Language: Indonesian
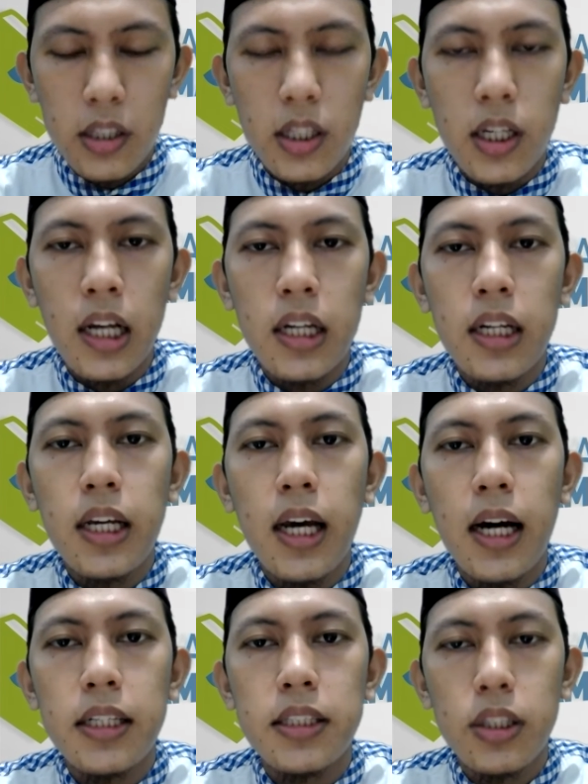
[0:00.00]
Tinggal
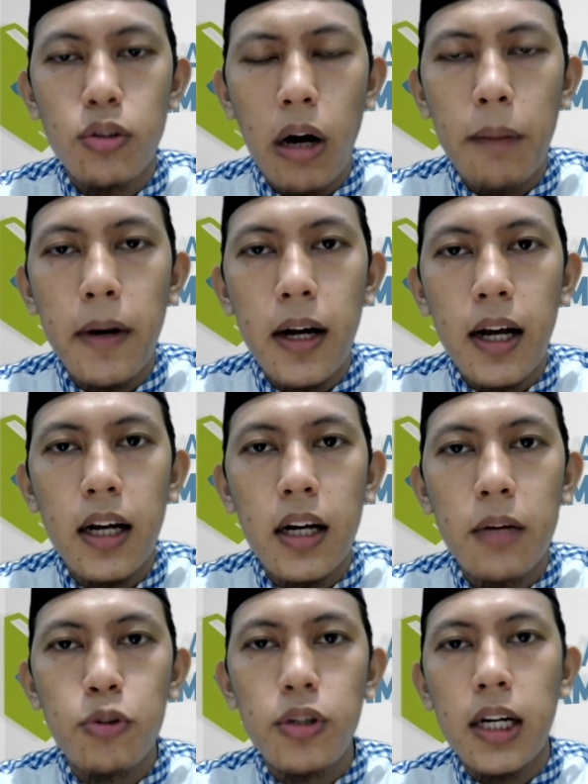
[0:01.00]
dilihat di situ apakah
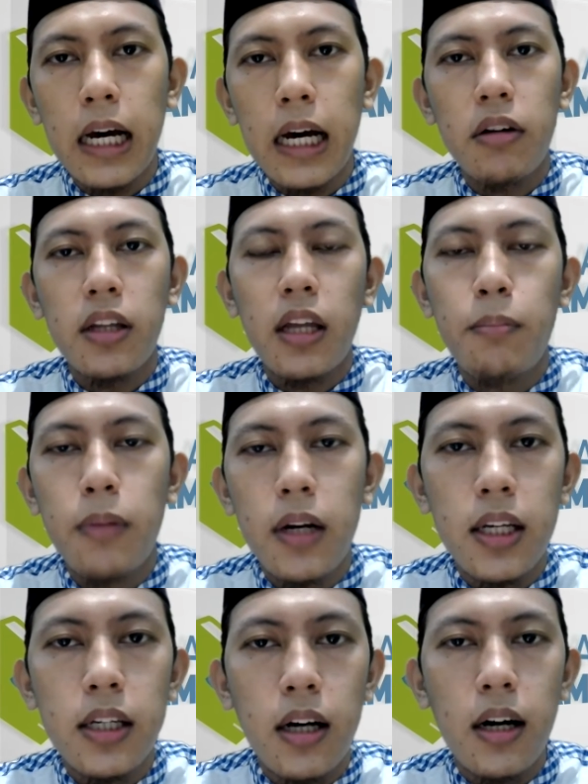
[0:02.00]
kemudian kalau kita
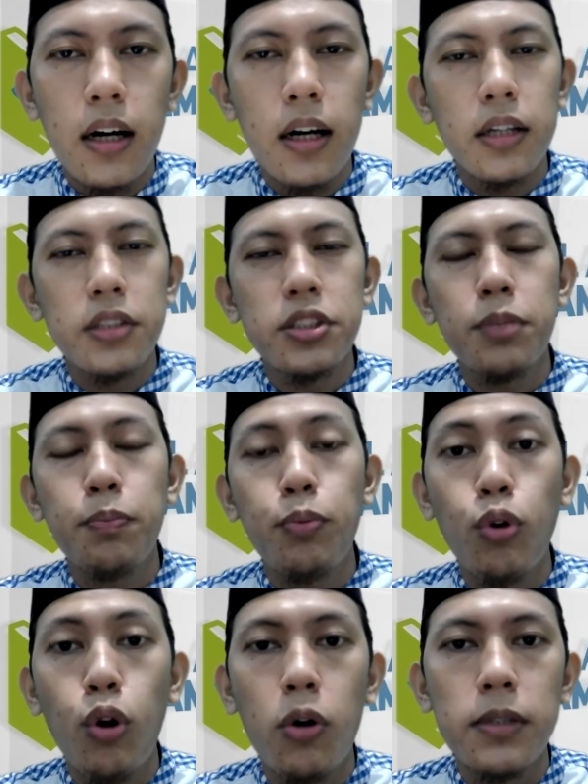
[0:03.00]
beli eh, uh, 10
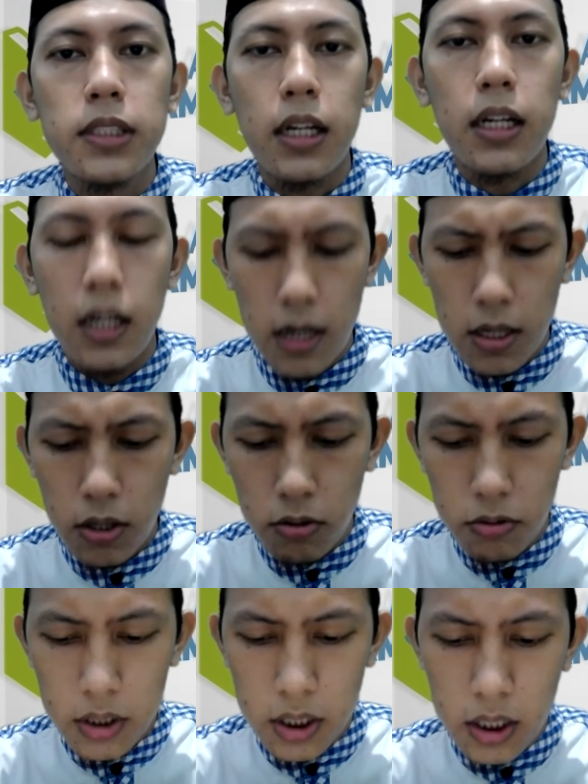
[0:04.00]
misalkan atau
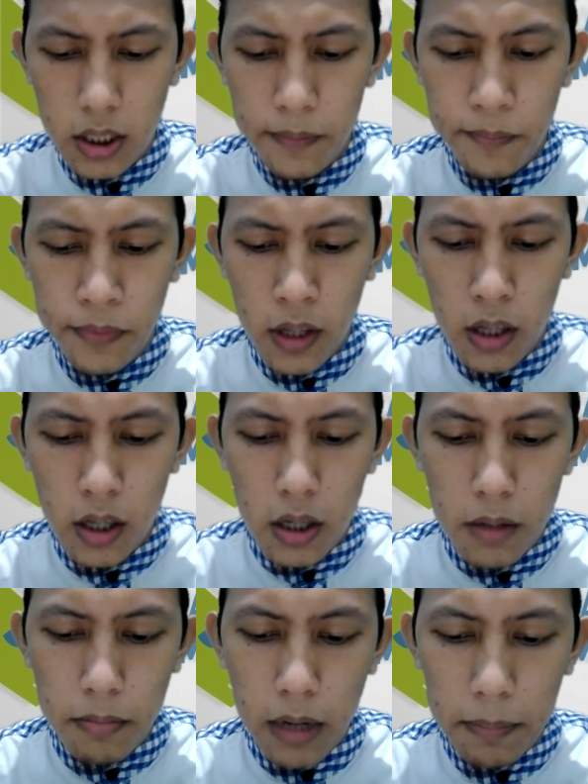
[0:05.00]
di sini
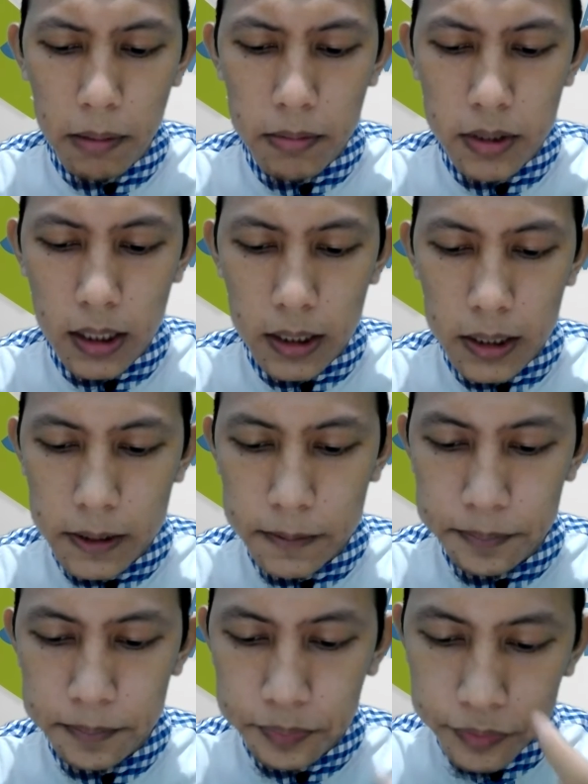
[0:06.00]
berapa misalkan